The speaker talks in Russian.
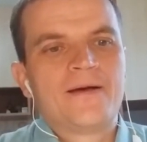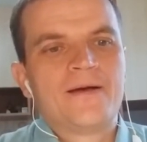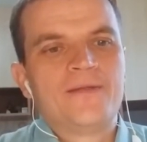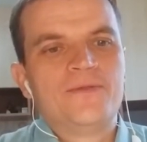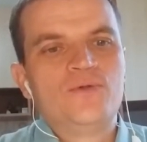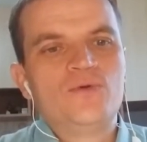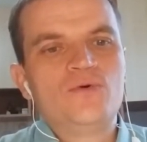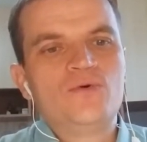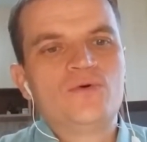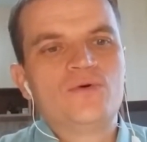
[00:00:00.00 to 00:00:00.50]

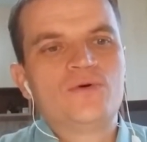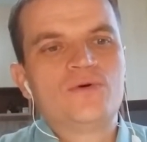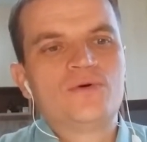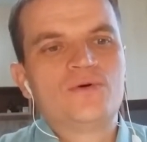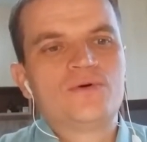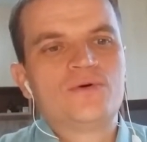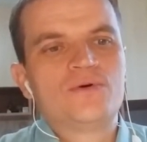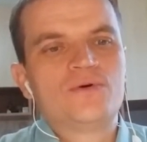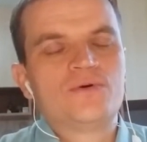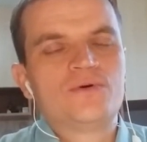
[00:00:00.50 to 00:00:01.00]
Ну,
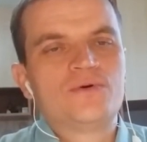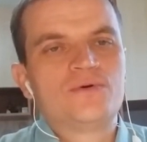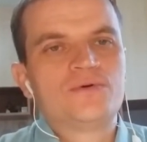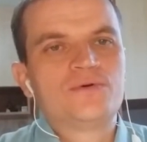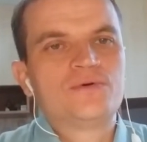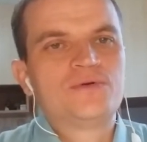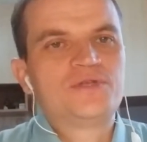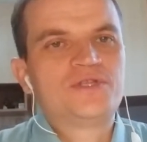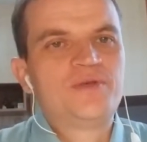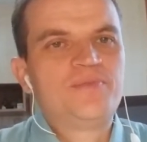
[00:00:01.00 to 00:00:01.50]

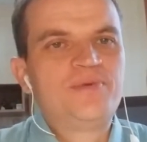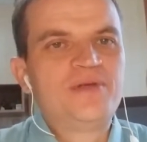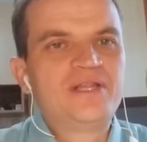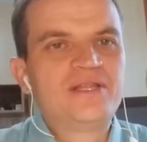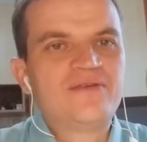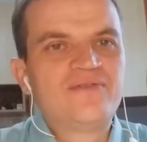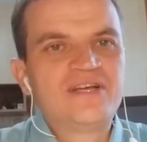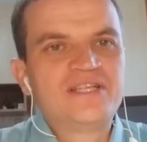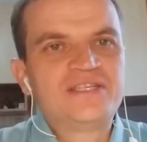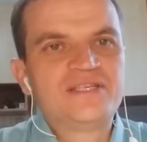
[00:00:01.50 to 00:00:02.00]
теперь
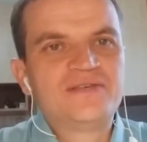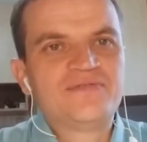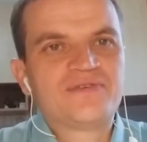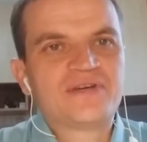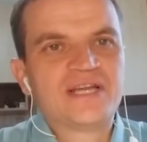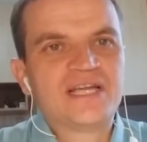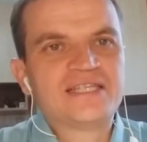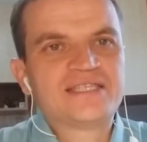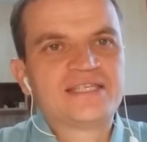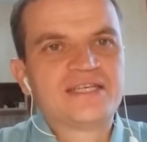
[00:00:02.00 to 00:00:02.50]
давайте
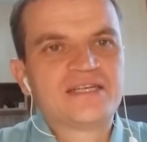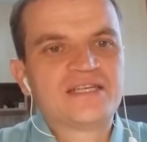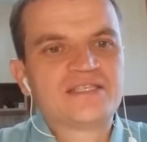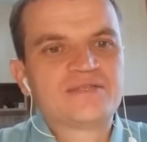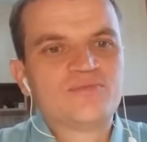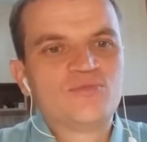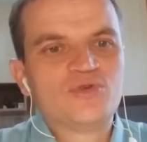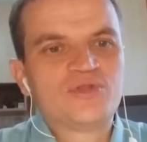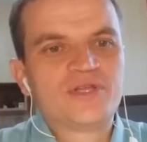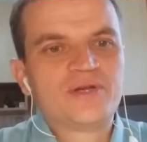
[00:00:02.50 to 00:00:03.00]
вкратце
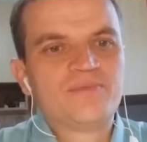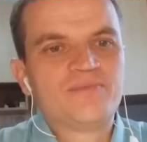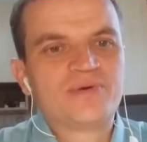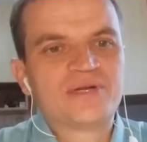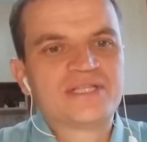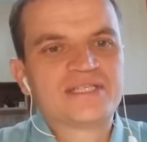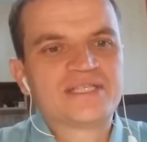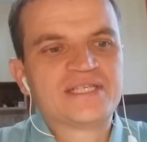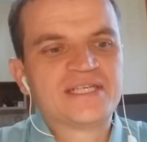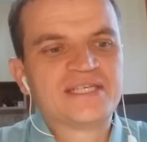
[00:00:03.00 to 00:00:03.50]
рассмотрим
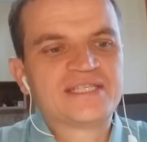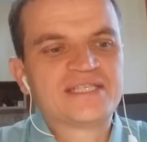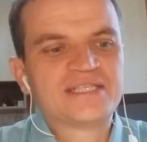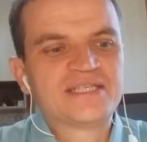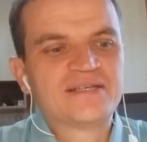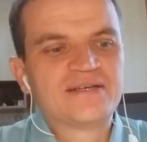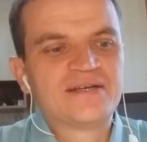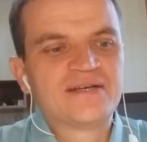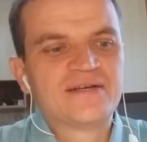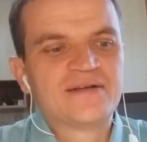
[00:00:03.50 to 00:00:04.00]
процесс
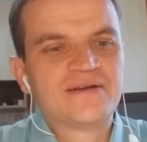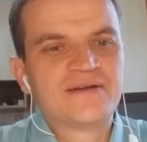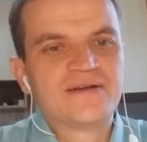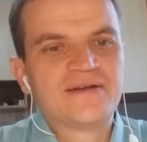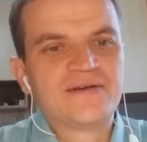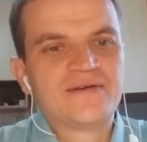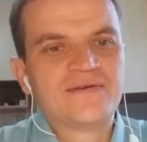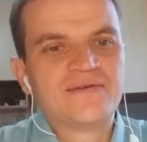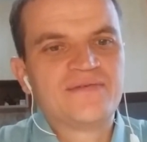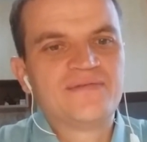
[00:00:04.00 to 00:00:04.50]

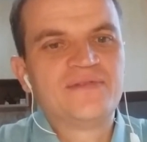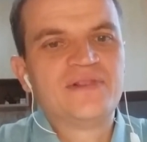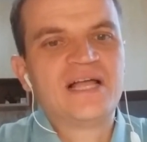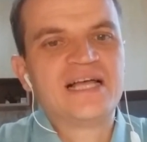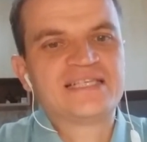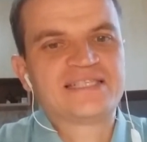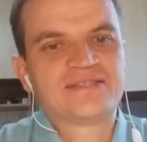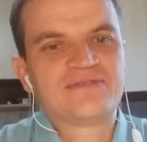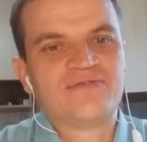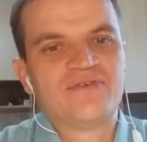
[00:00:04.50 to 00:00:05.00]

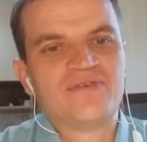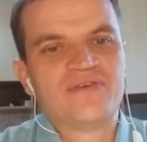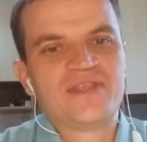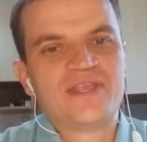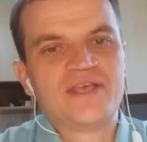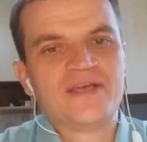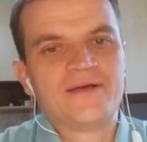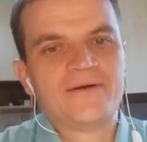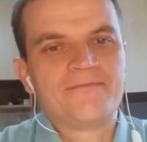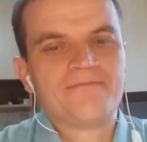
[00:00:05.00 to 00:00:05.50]

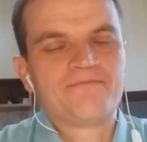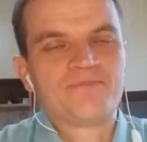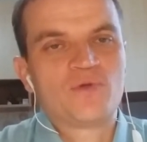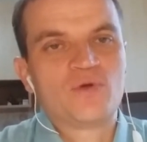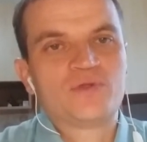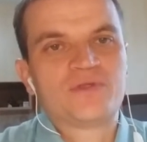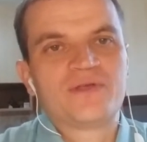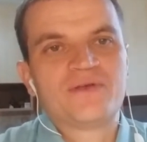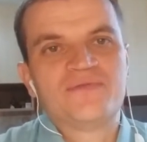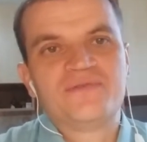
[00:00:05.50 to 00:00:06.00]
властвования.
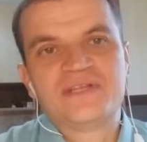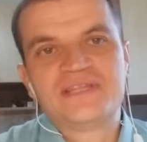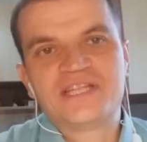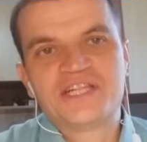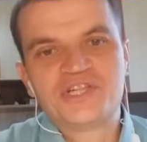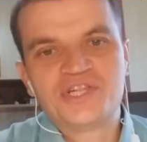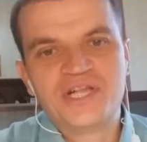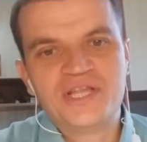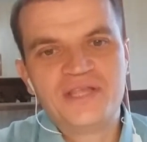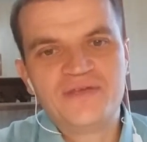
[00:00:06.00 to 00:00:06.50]
Вот в
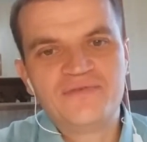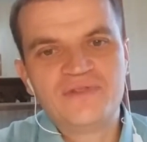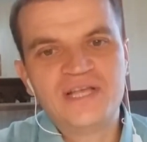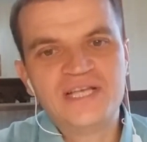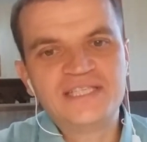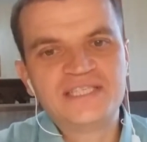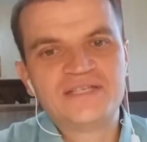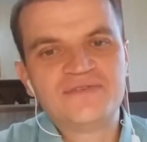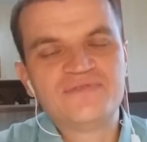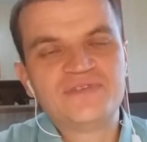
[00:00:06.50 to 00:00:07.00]
отношении
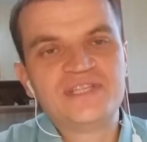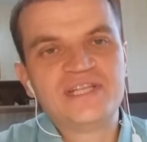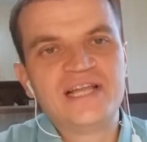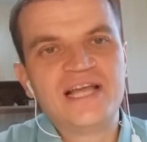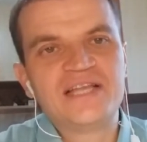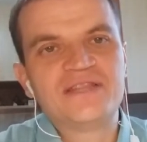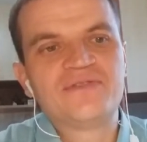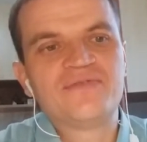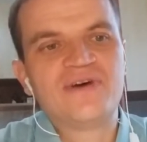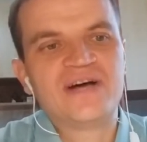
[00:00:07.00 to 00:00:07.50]
власти
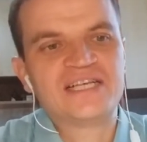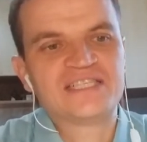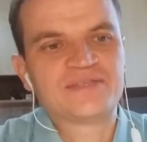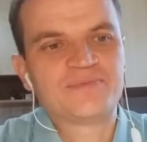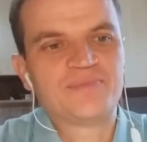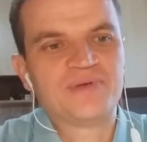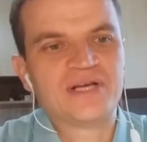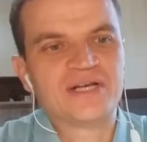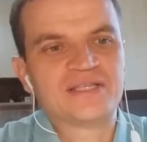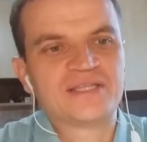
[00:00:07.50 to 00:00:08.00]
выделяет два
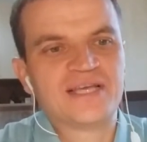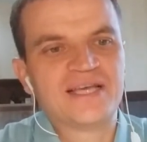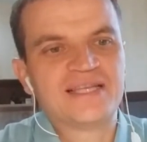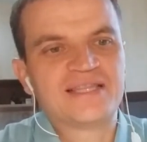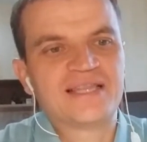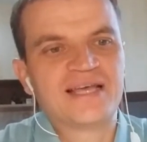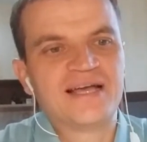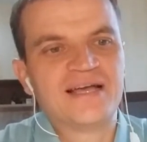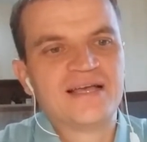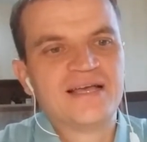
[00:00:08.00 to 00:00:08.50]
аспекта.
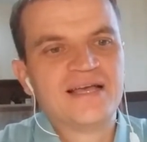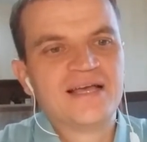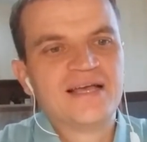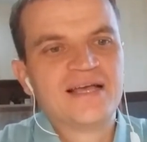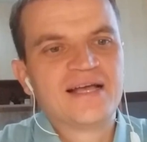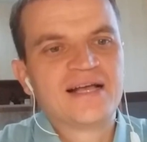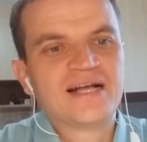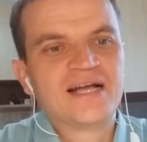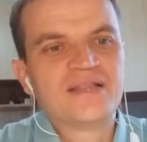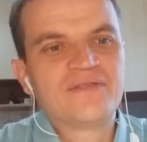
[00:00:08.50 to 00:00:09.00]
Это
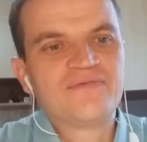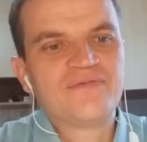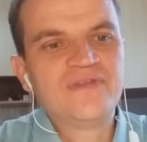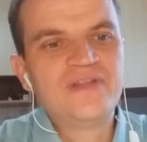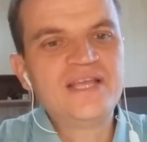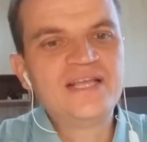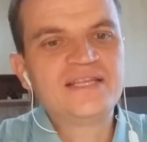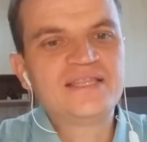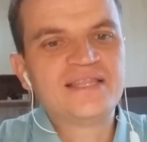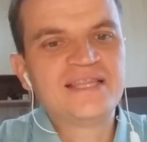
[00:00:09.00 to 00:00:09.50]

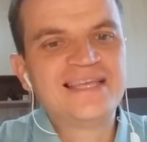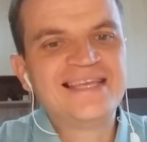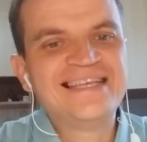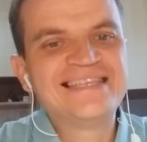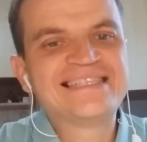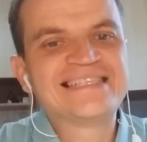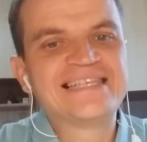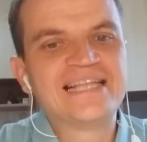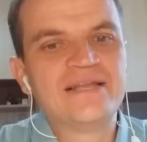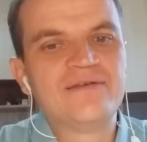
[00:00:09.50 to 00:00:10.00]
конфликтный и
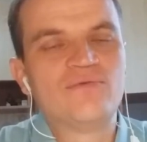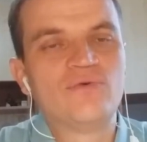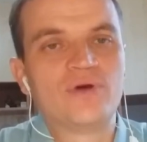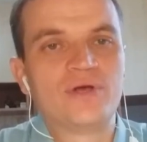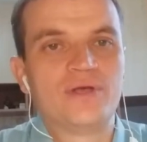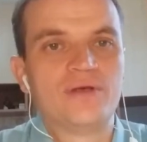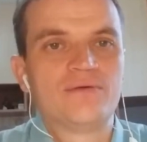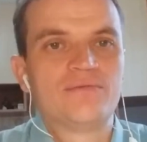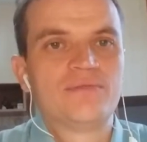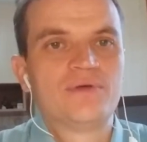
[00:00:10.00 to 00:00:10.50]

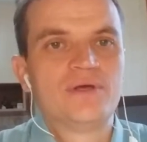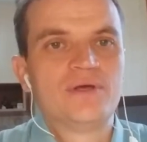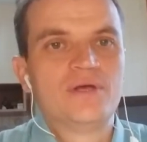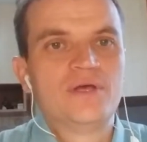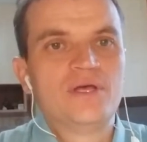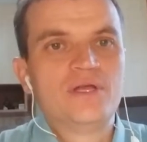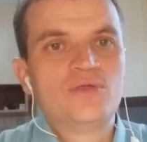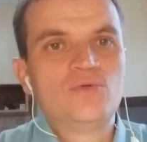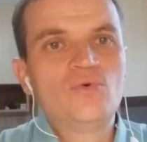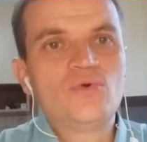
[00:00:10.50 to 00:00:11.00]
целевой –
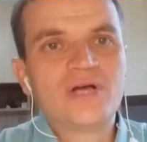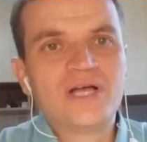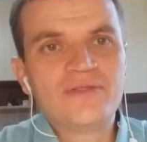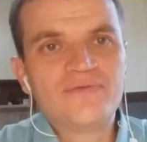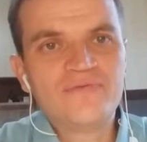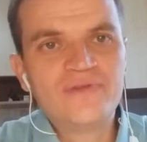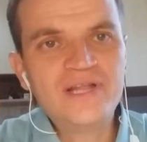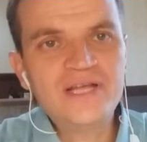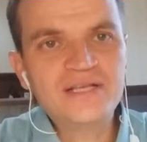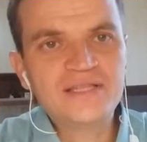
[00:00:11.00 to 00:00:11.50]
ну
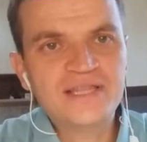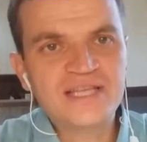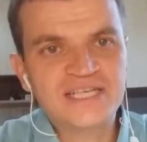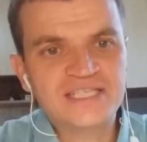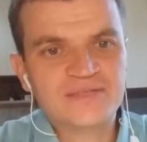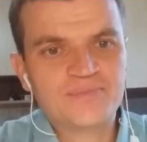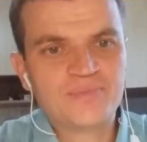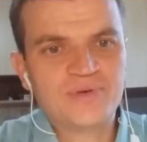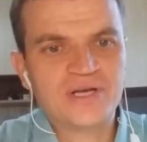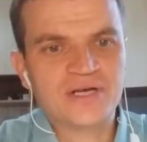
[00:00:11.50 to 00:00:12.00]
конфликтный
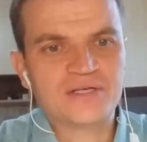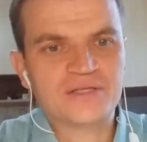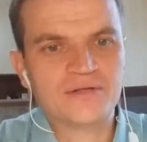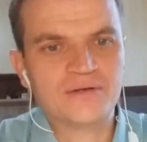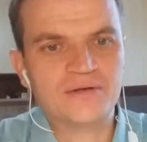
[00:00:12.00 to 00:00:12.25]
аспект,